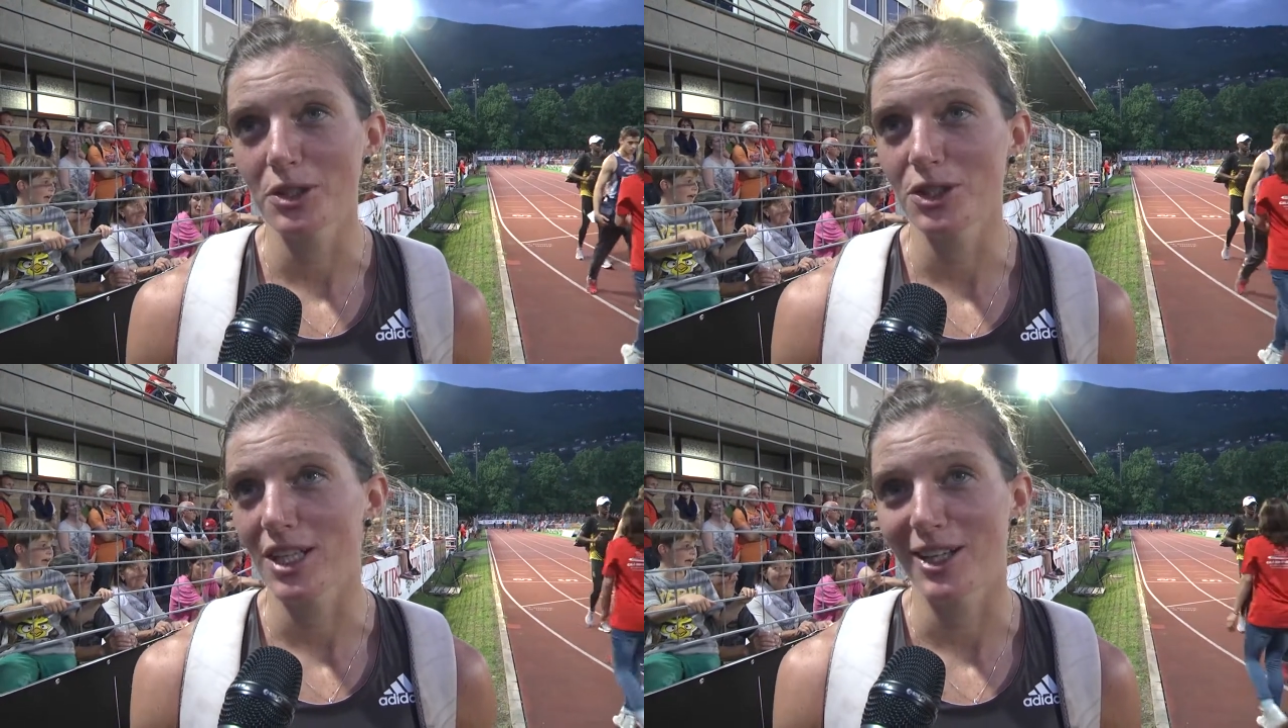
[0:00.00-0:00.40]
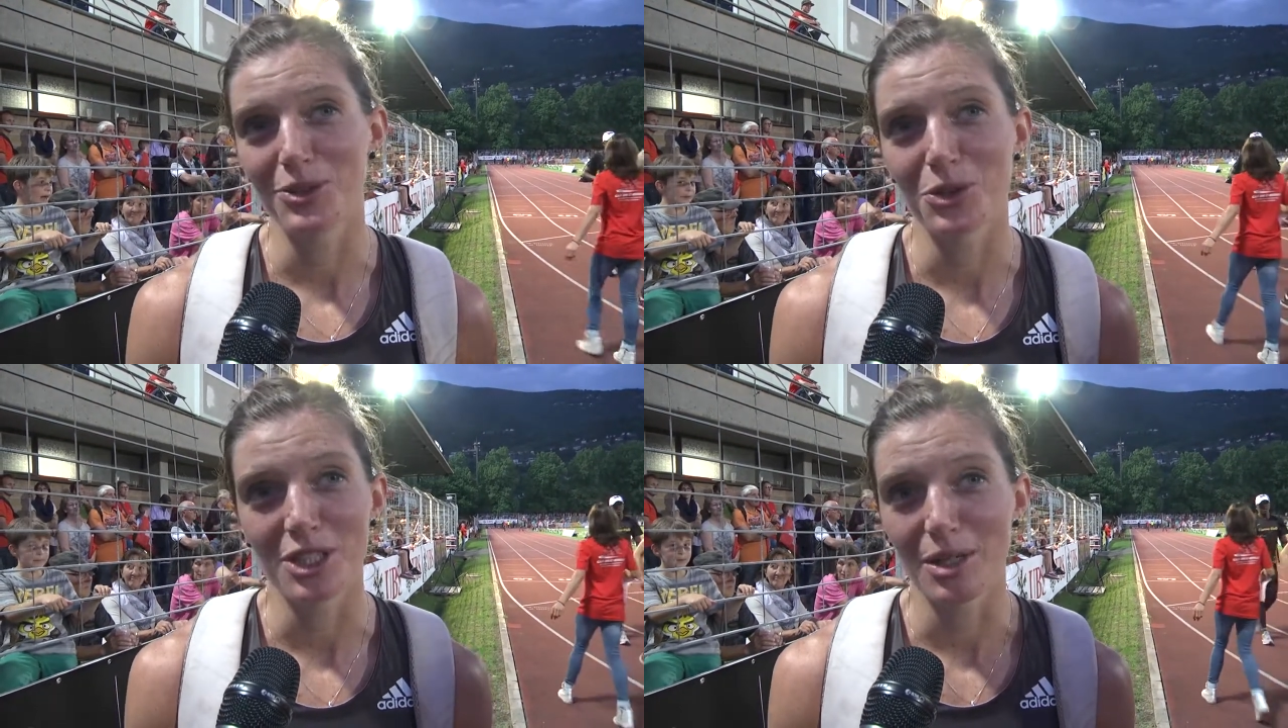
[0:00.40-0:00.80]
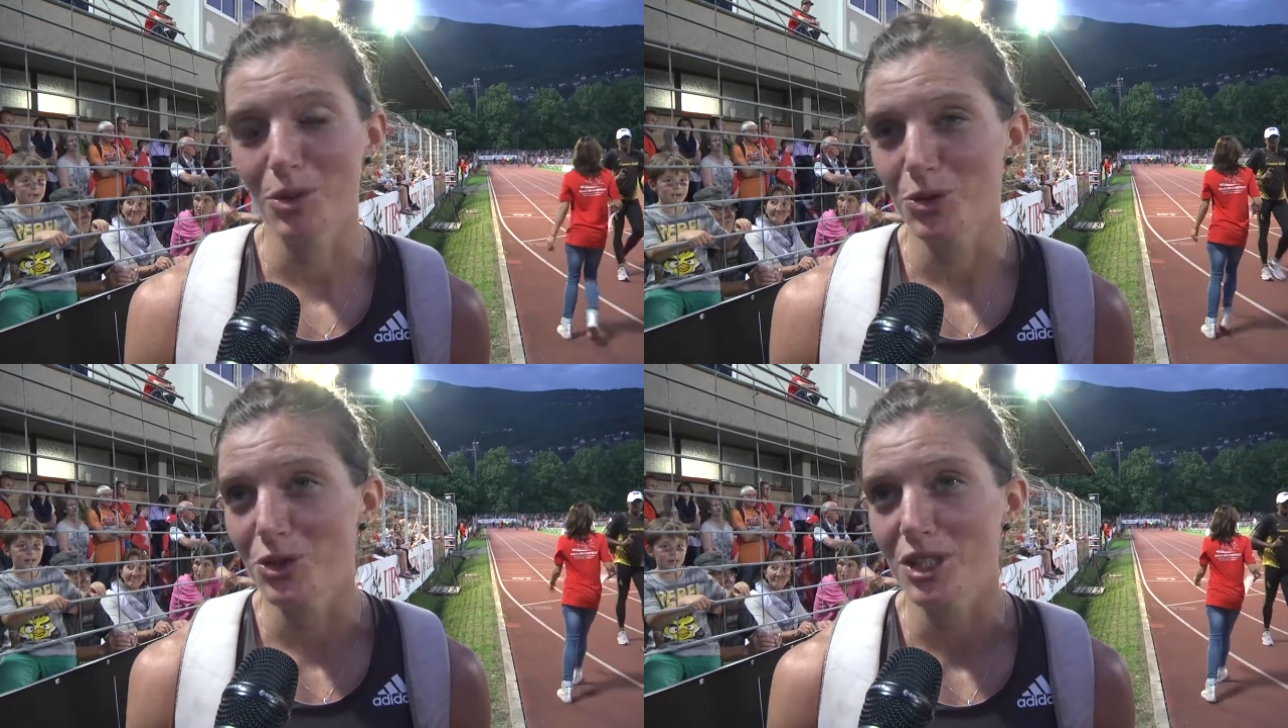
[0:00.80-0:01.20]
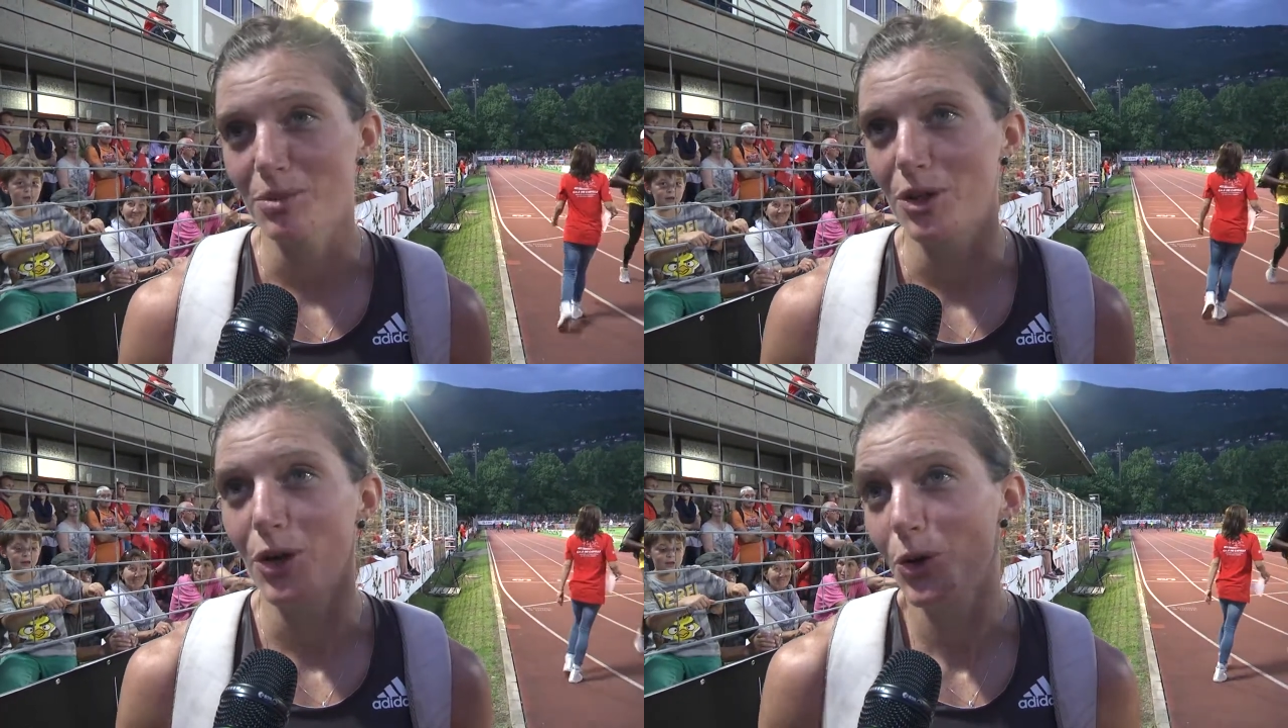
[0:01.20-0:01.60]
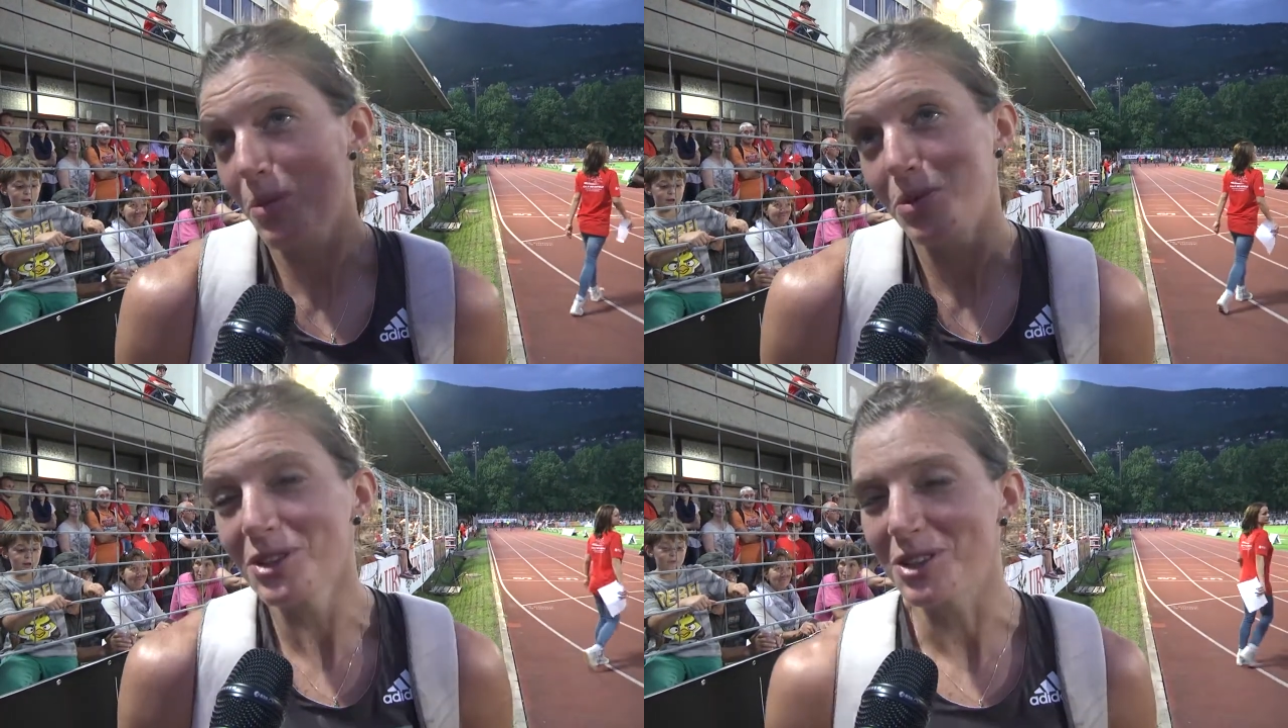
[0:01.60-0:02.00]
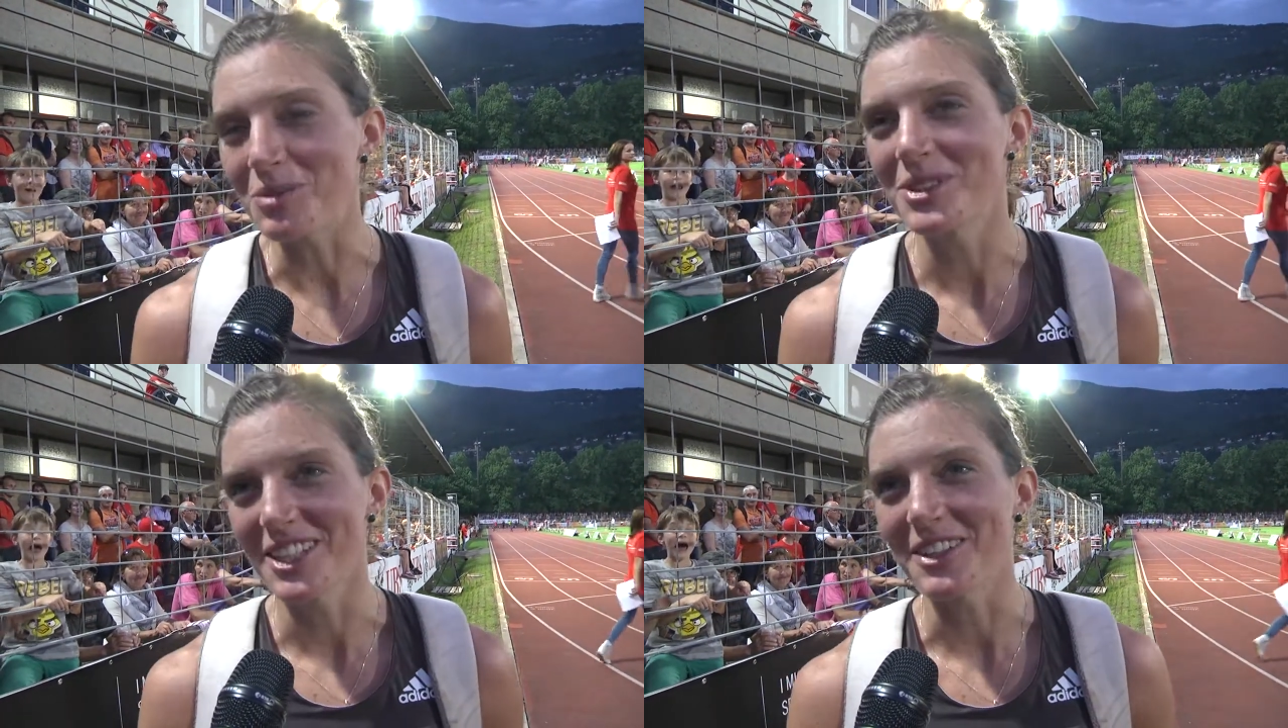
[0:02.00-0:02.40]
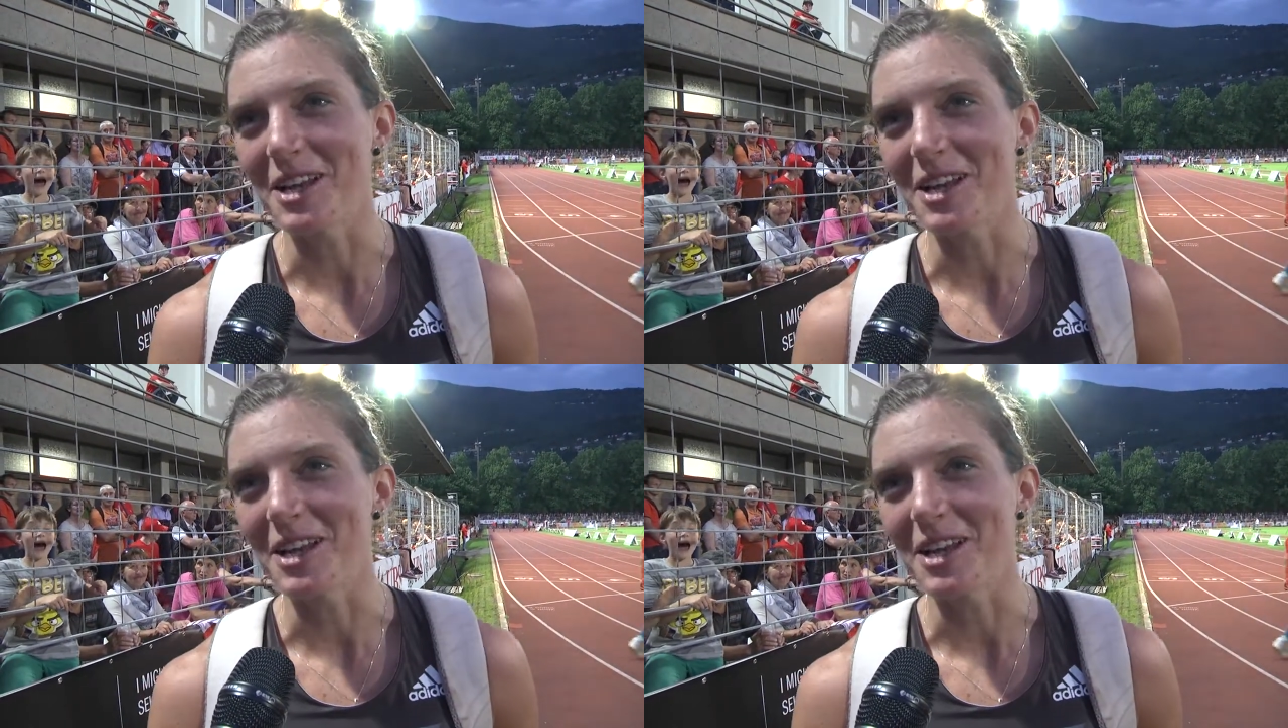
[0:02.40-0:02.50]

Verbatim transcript: ce sera le deuxième, le deuxième Höhepunkt, comme on dit en